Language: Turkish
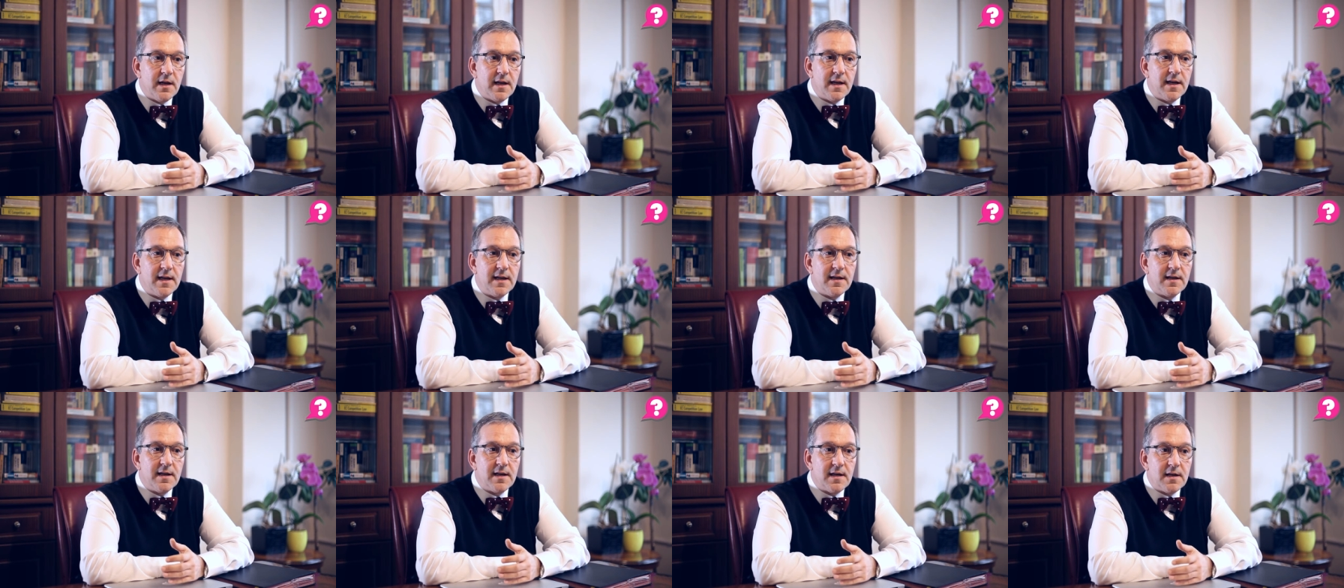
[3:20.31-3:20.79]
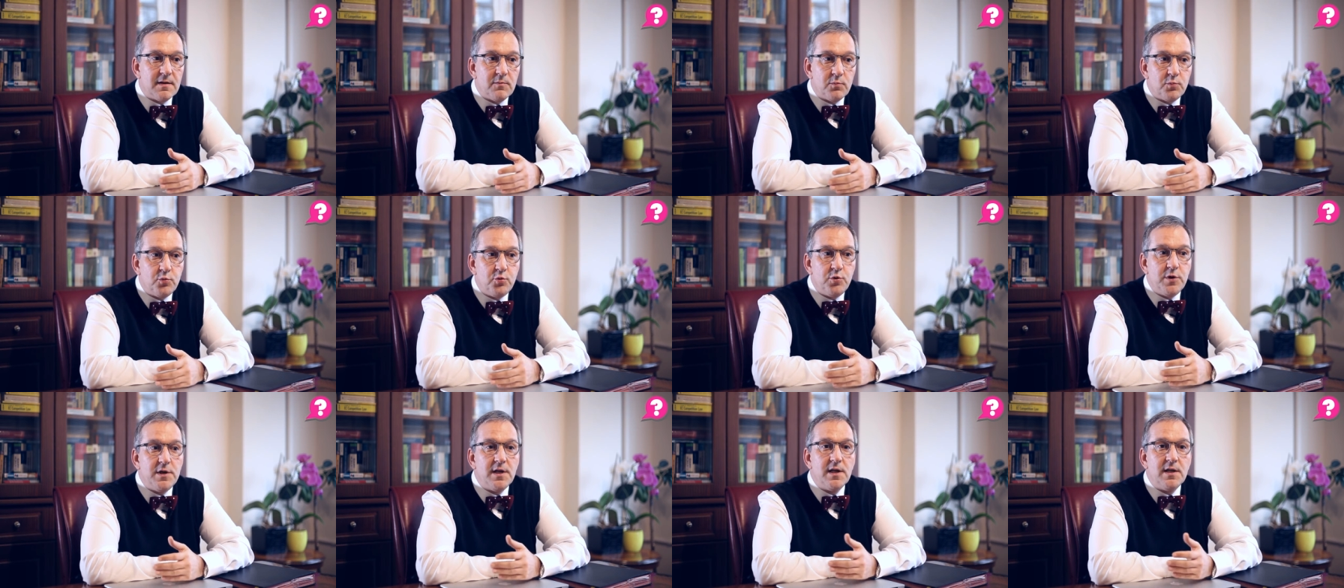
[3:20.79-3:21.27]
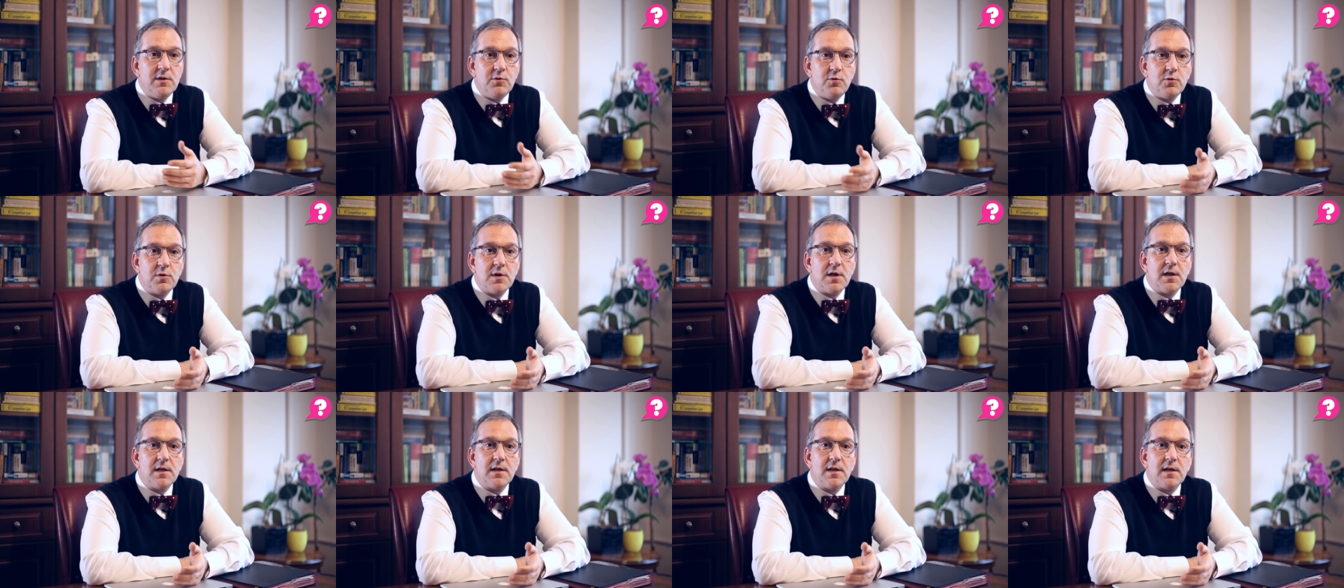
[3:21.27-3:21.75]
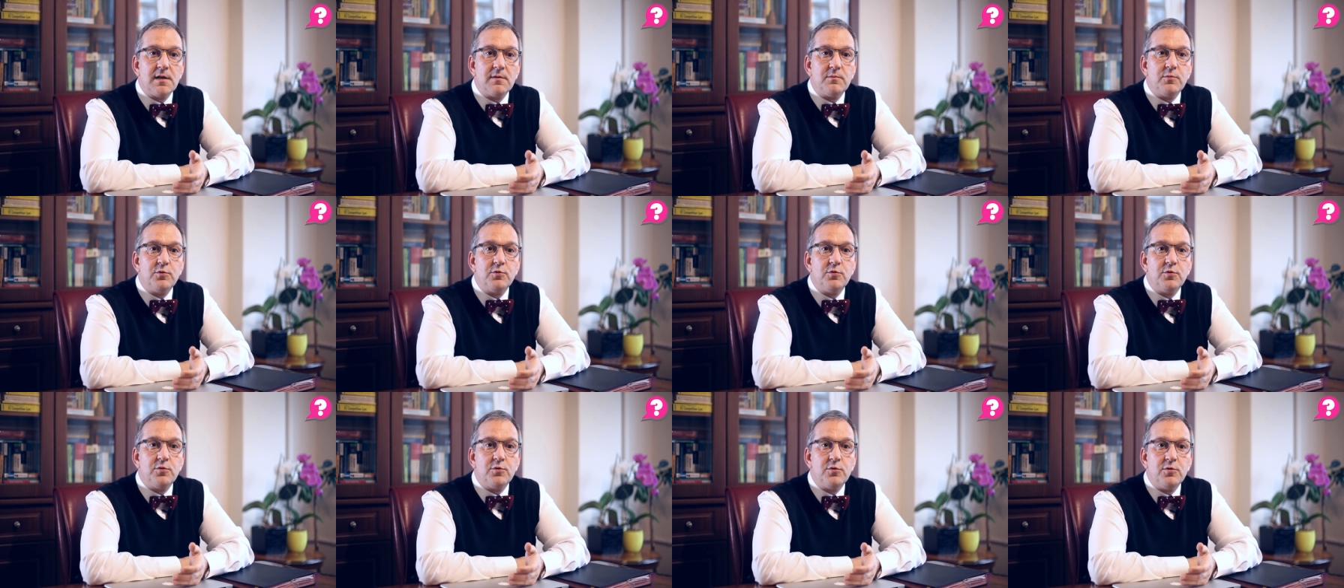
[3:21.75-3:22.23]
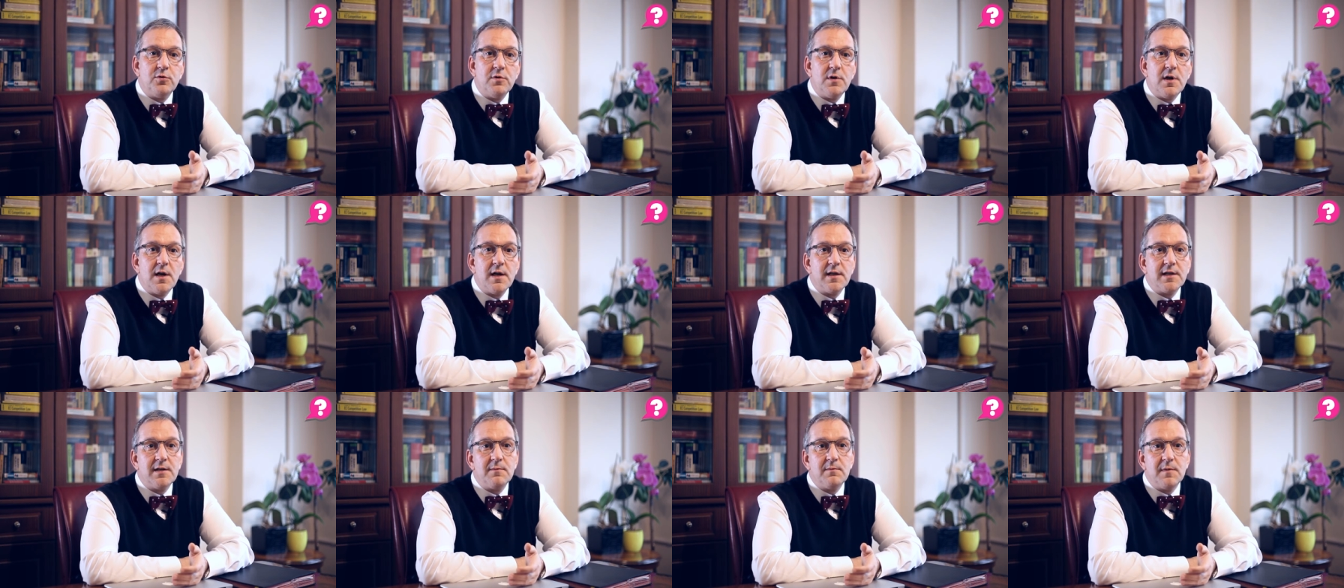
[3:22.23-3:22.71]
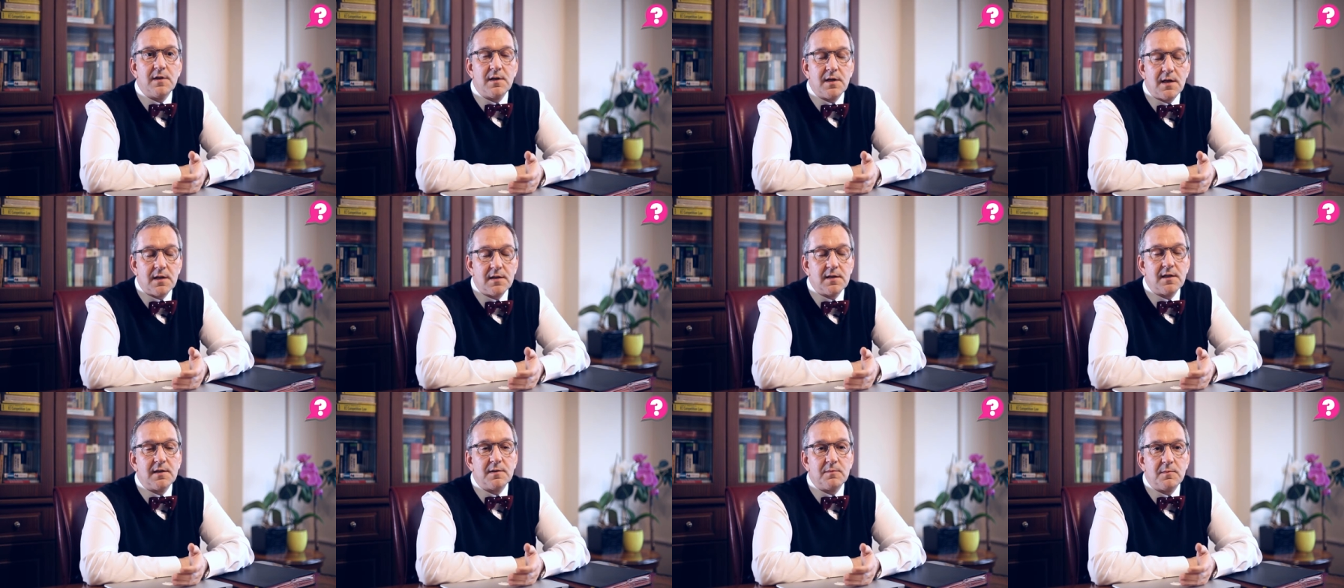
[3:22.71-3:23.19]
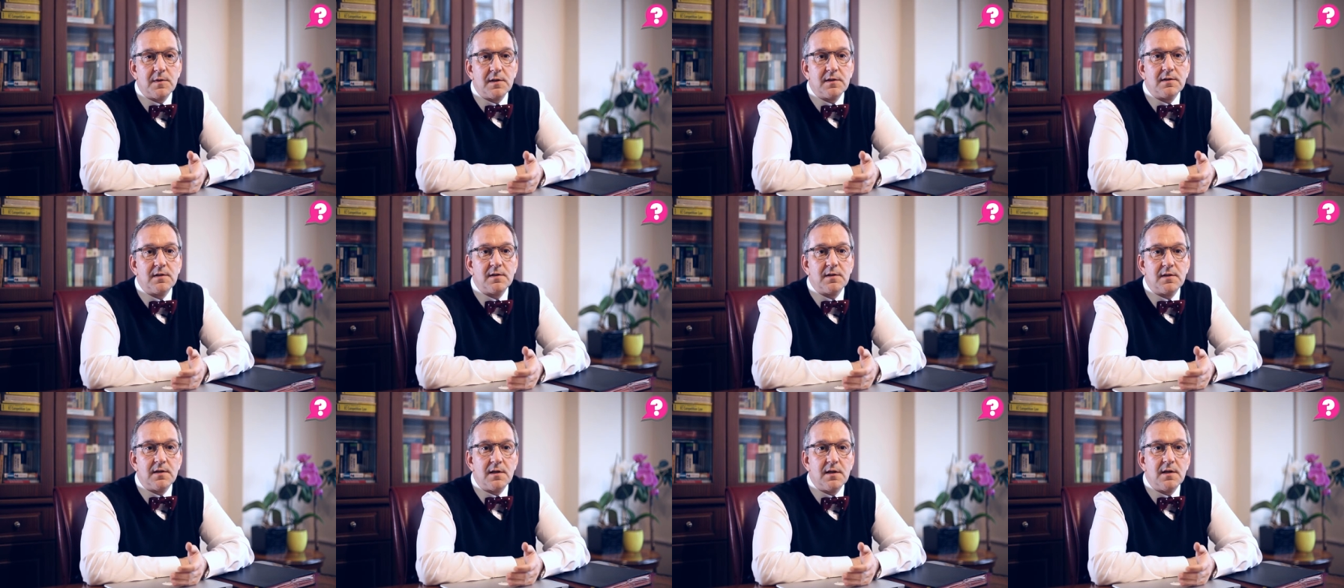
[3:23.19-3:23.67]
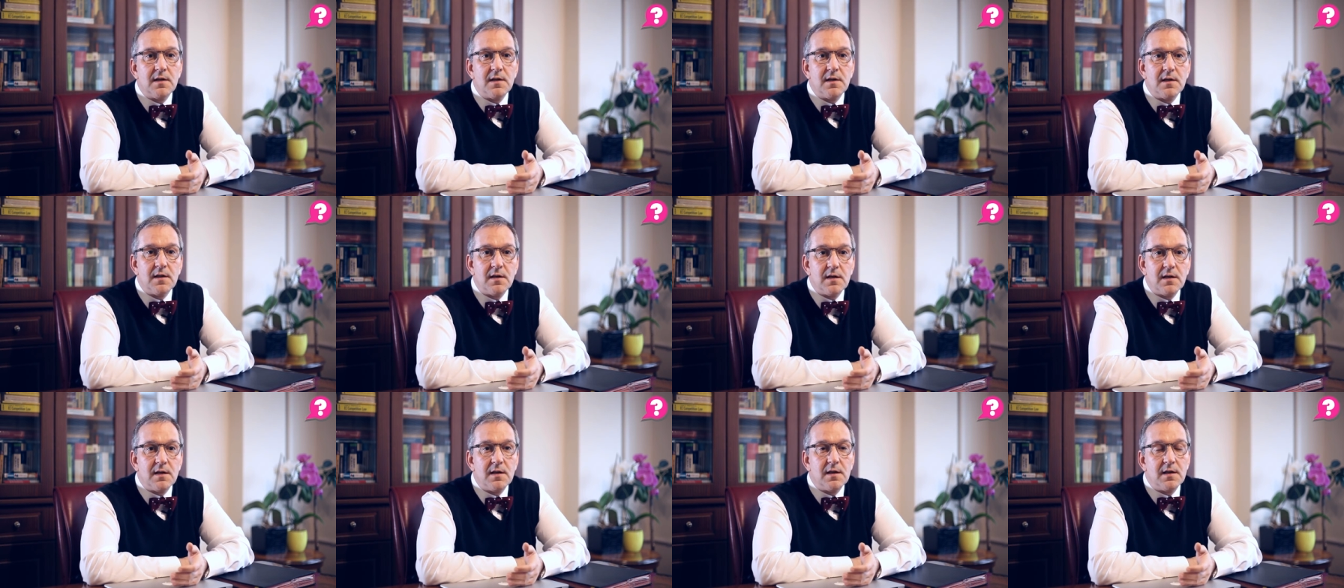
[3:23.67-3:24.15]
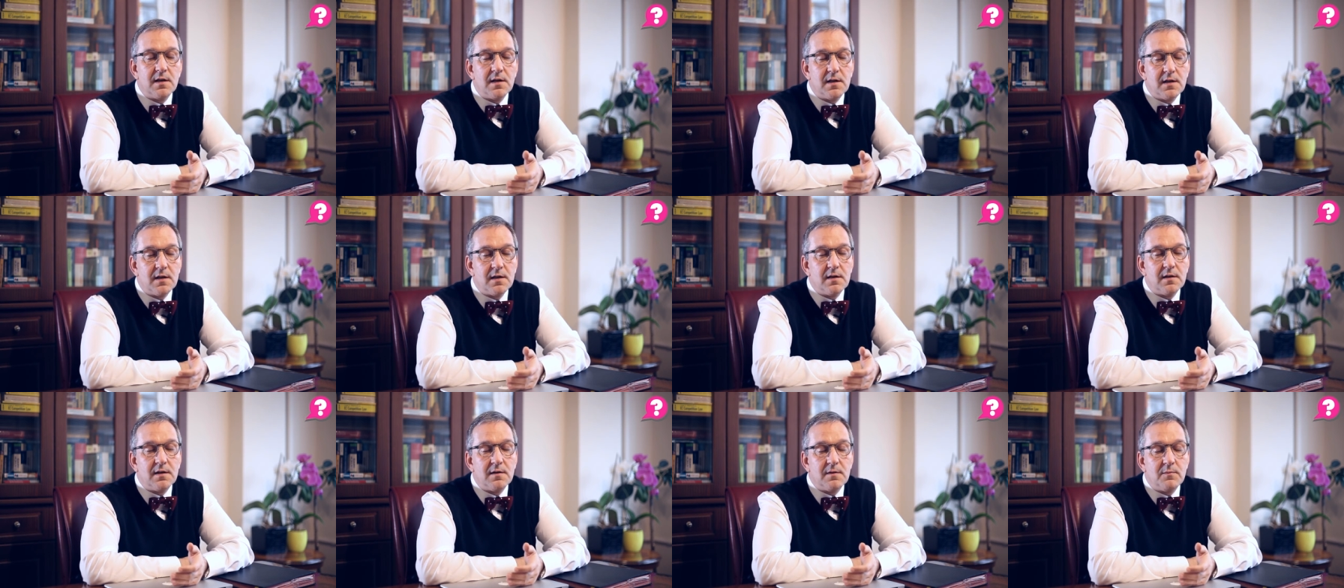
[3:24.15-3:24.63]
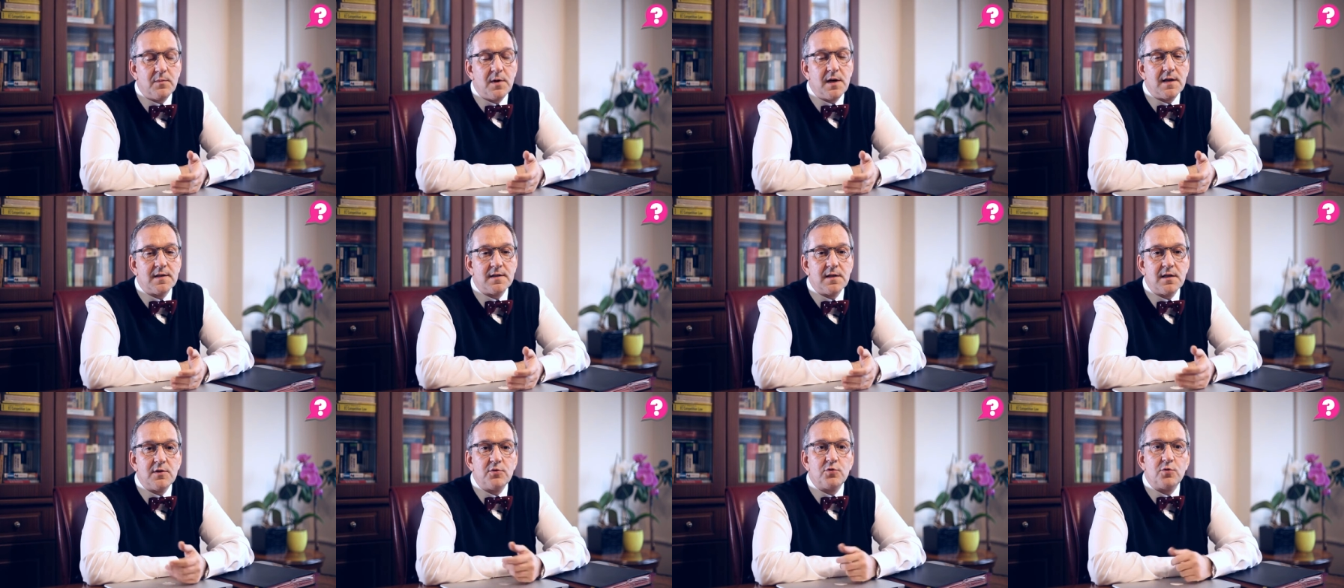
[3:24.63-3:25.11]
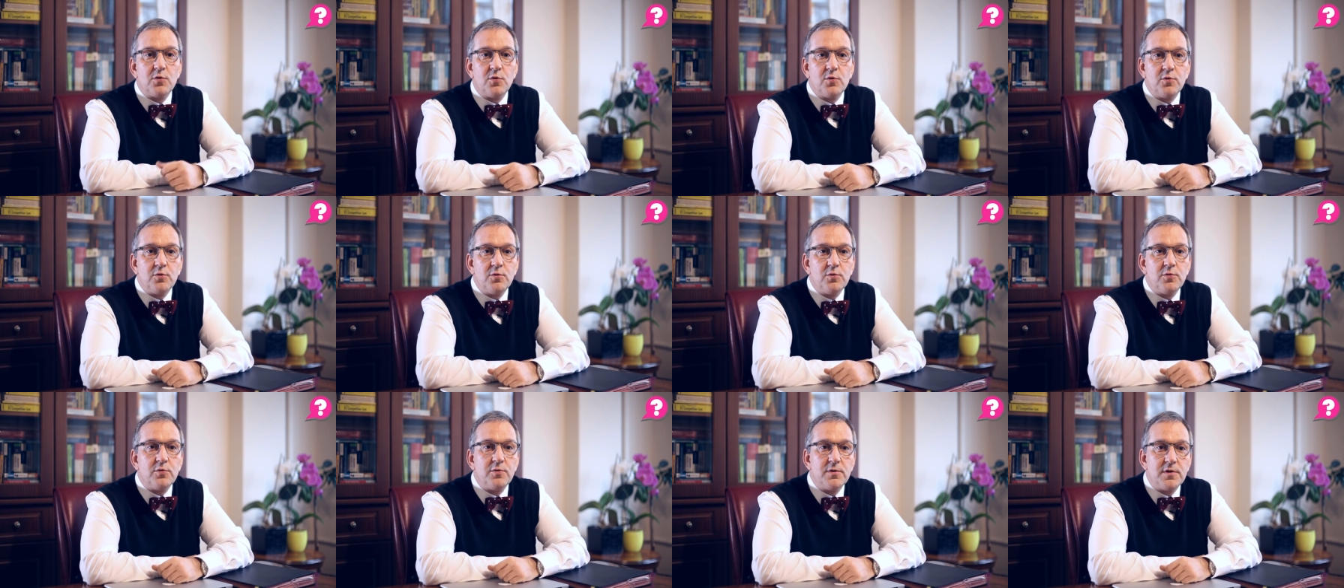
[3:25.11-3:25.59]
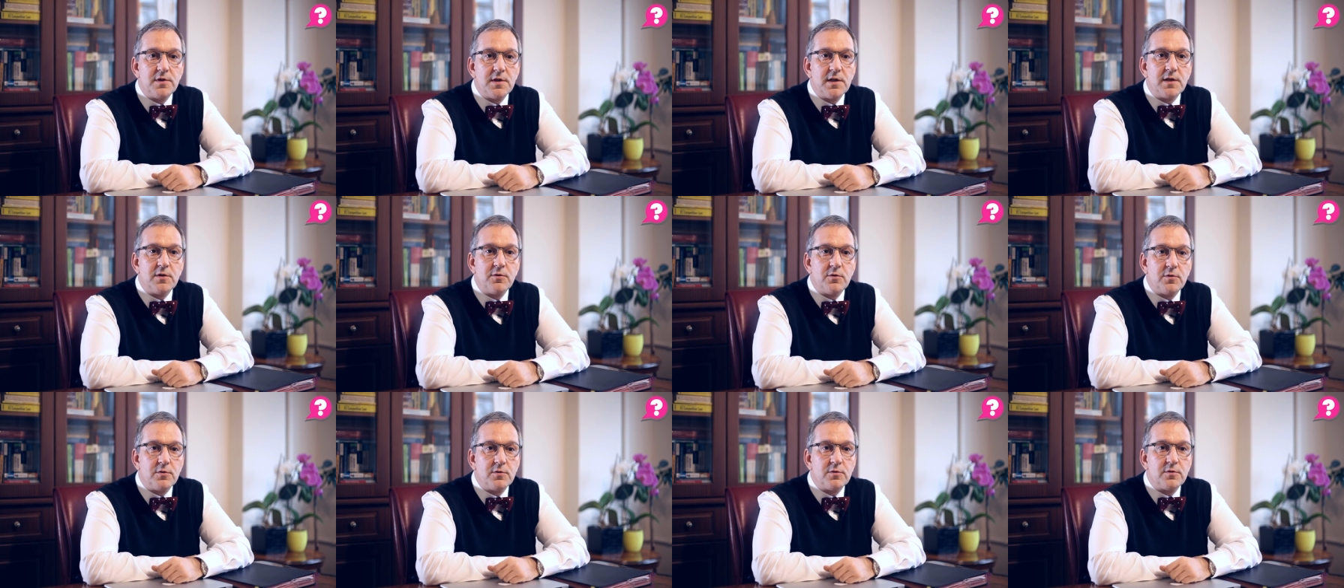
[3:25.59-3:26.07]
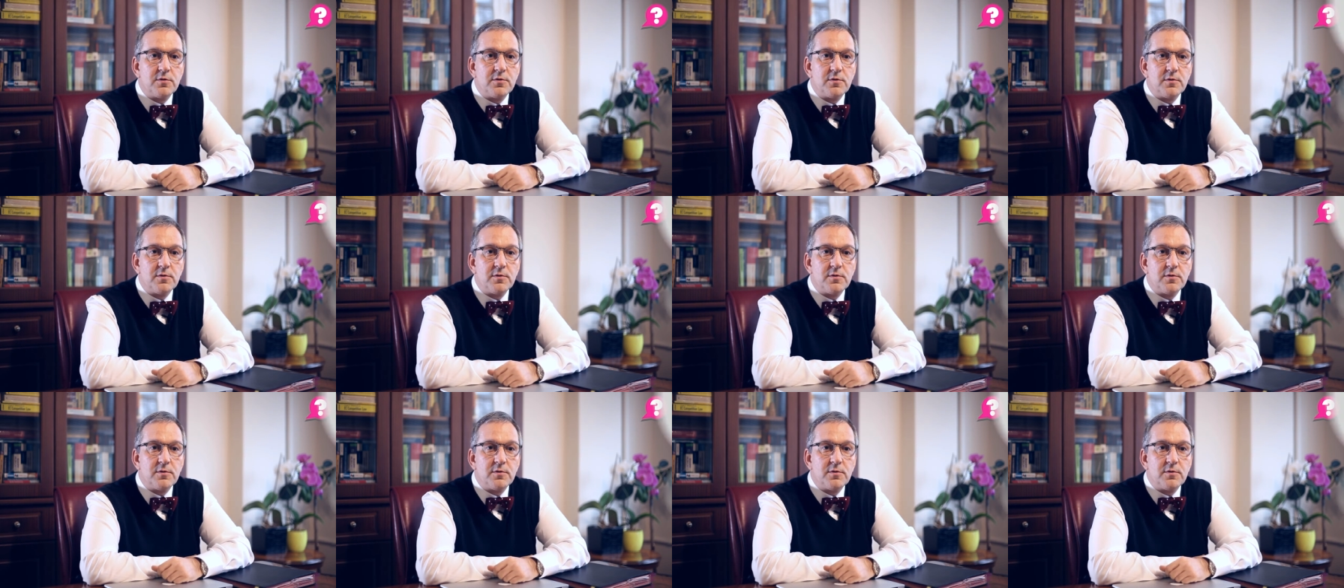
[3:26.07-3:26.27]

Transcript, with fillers: E, bu yeni kurallar bütününü hakimlere anlatmakta da e, bazen zorluk çekiyoruz.